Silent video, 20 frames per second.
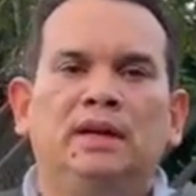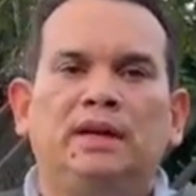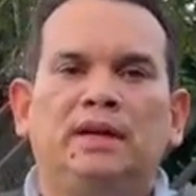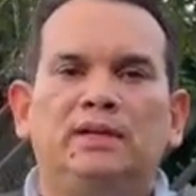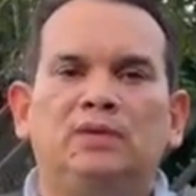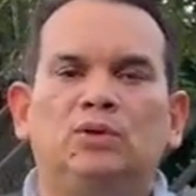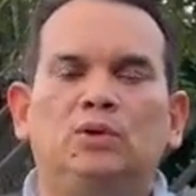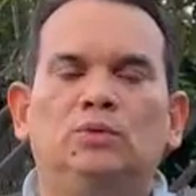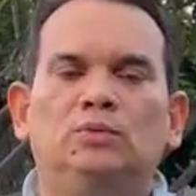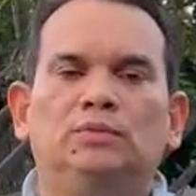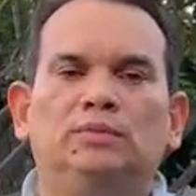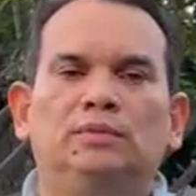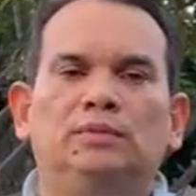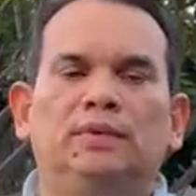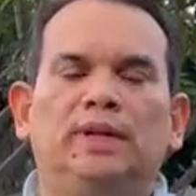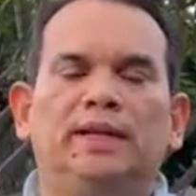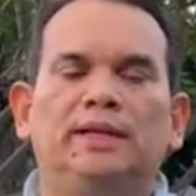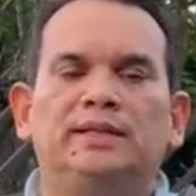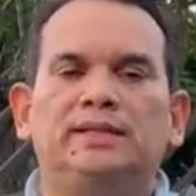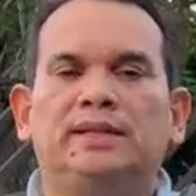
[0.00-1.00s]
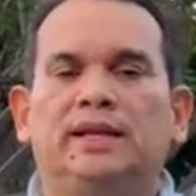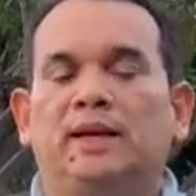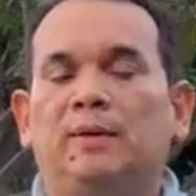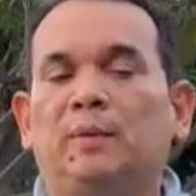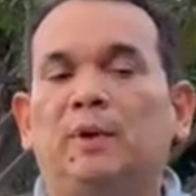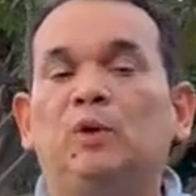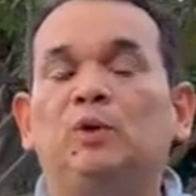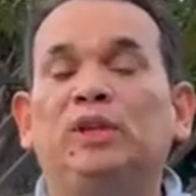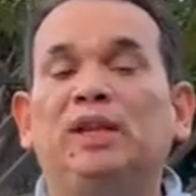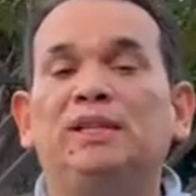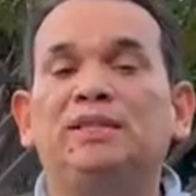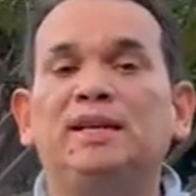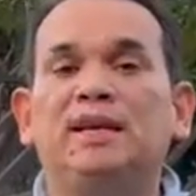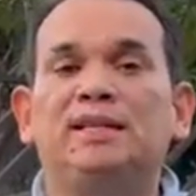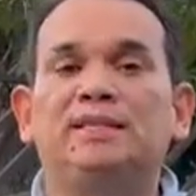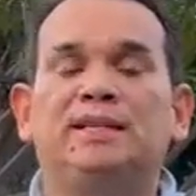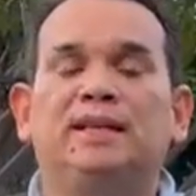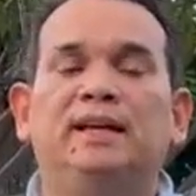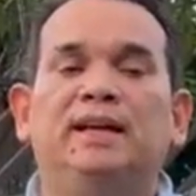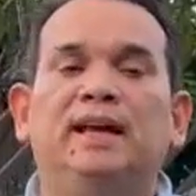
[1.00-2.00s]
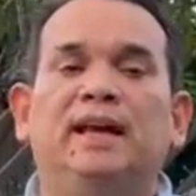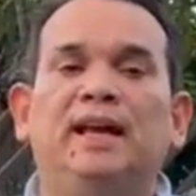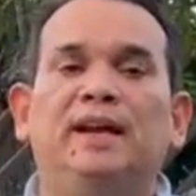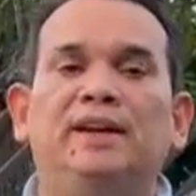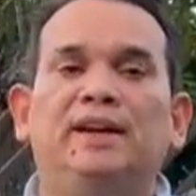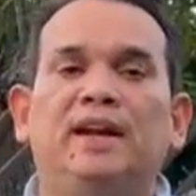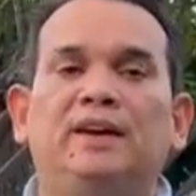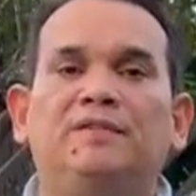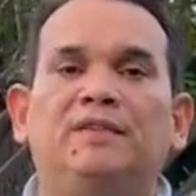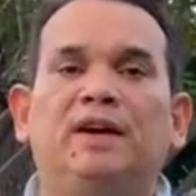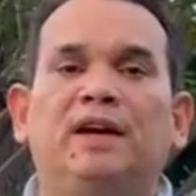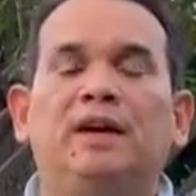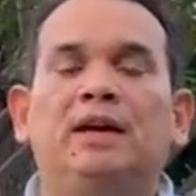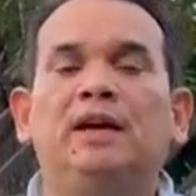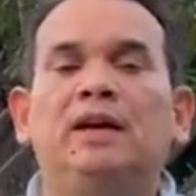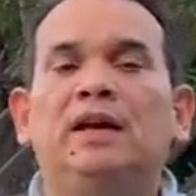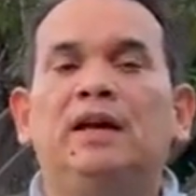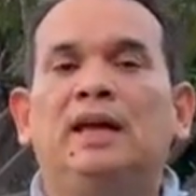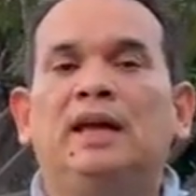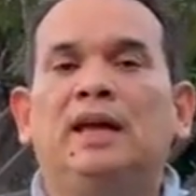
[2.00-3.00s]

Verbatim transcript: que, son, este, que pueden utilizarse en ráfaga,